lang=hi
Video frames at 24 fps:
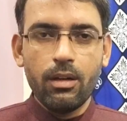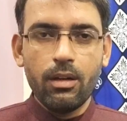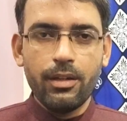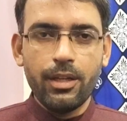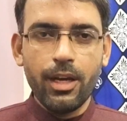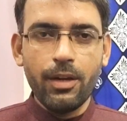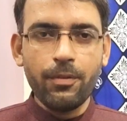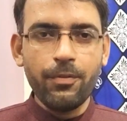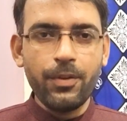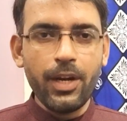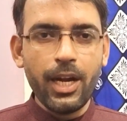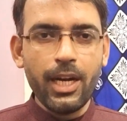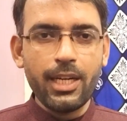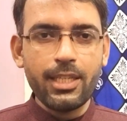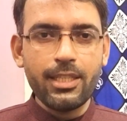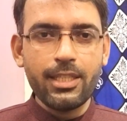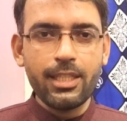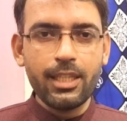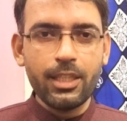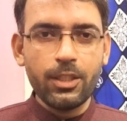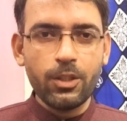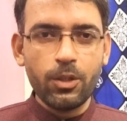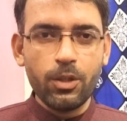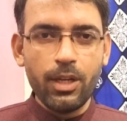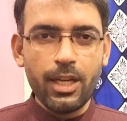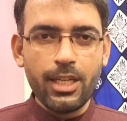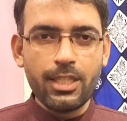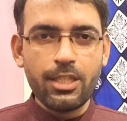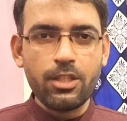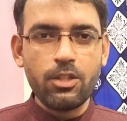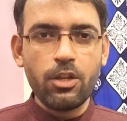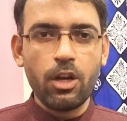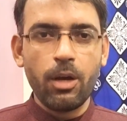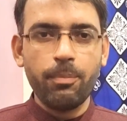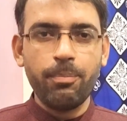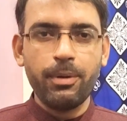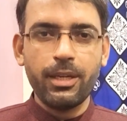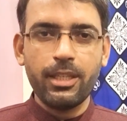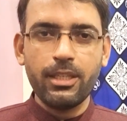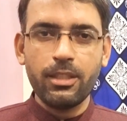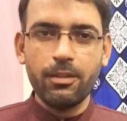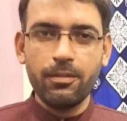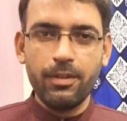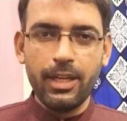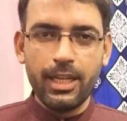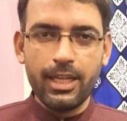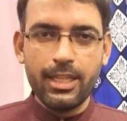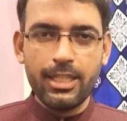डियर फ्रेंड्स टुडेज टॉपिक इज़
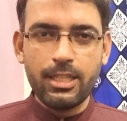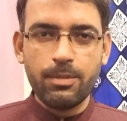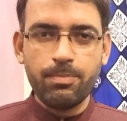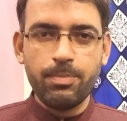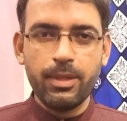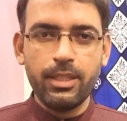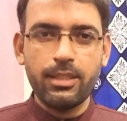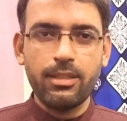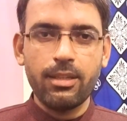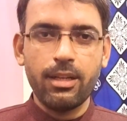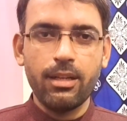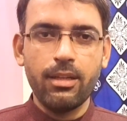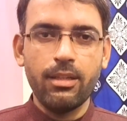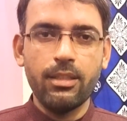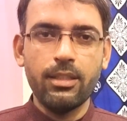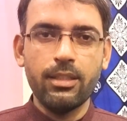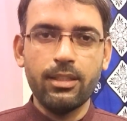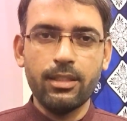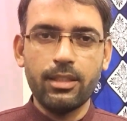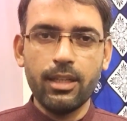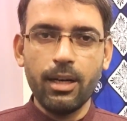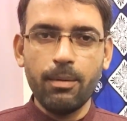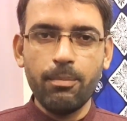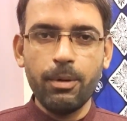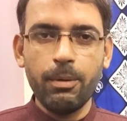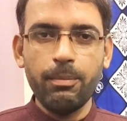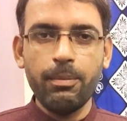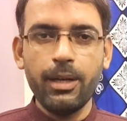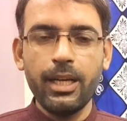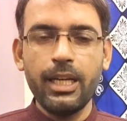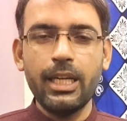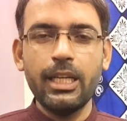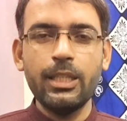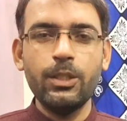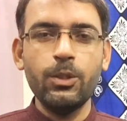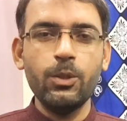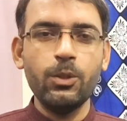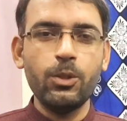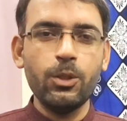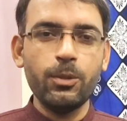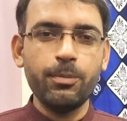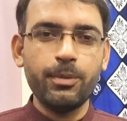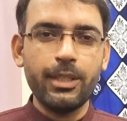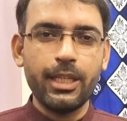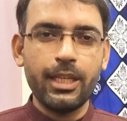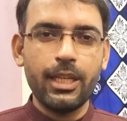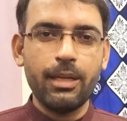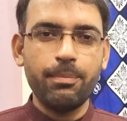वेरी स्पेशल जब मैंने यूट्यूब
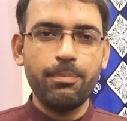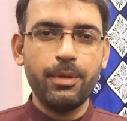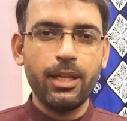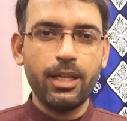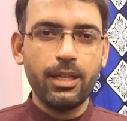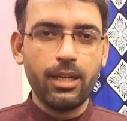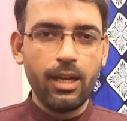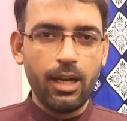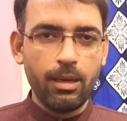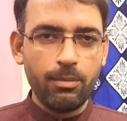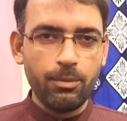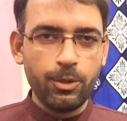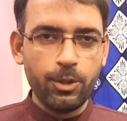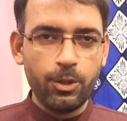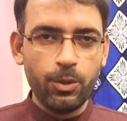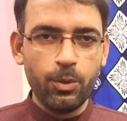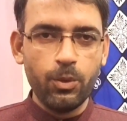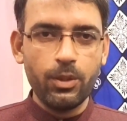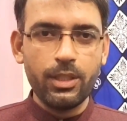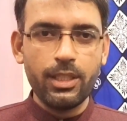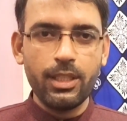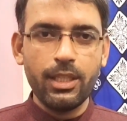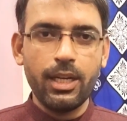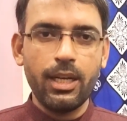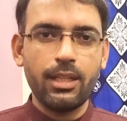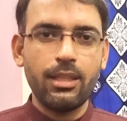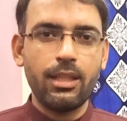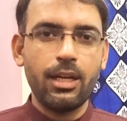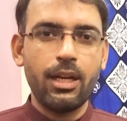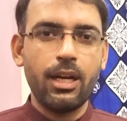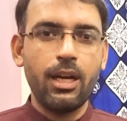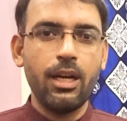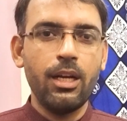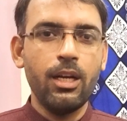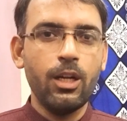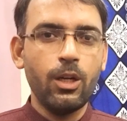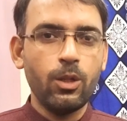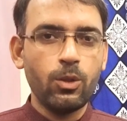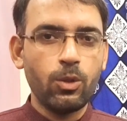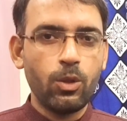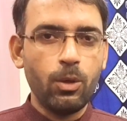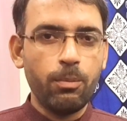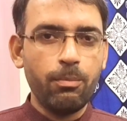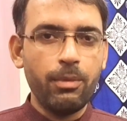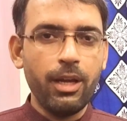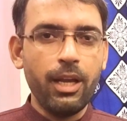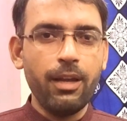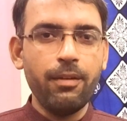चैनल पे काम शुरू किया था तो
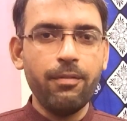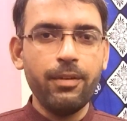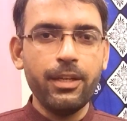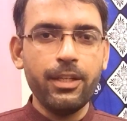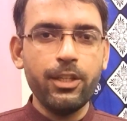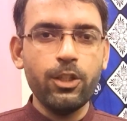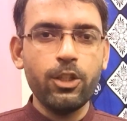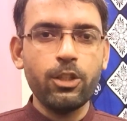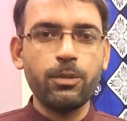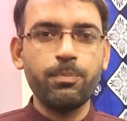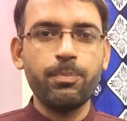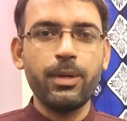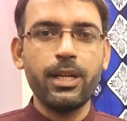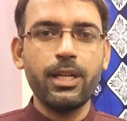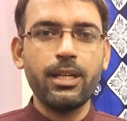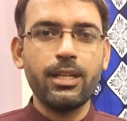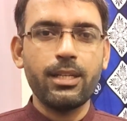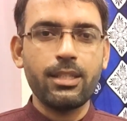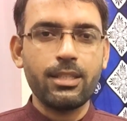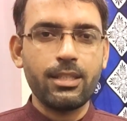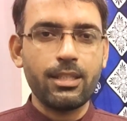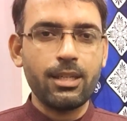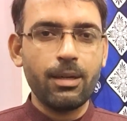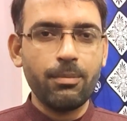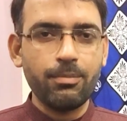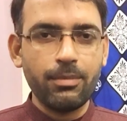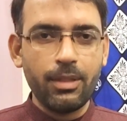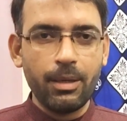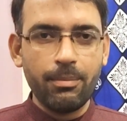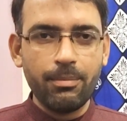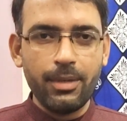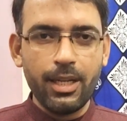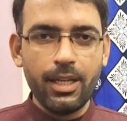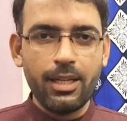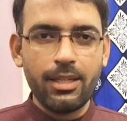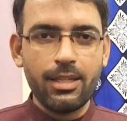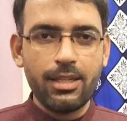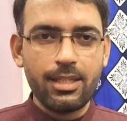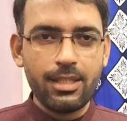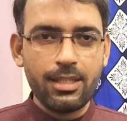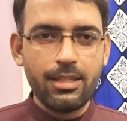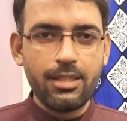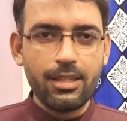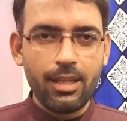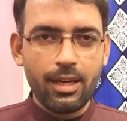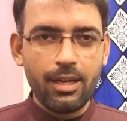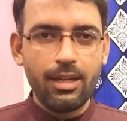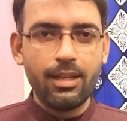मैं वीडियोस पे कस्टम थंबनेल किस
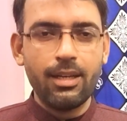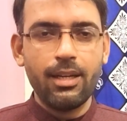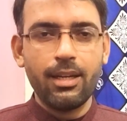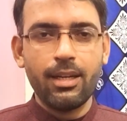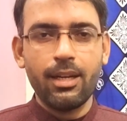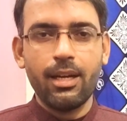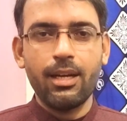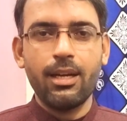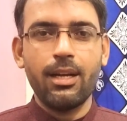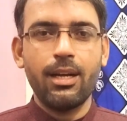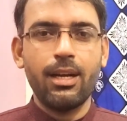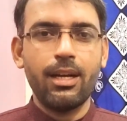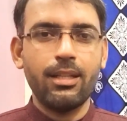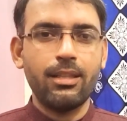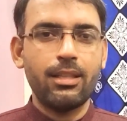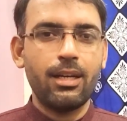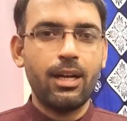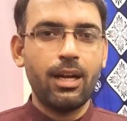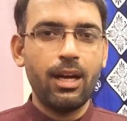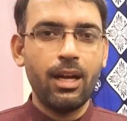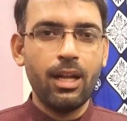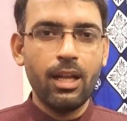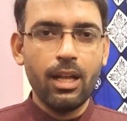तरह लगा रहा था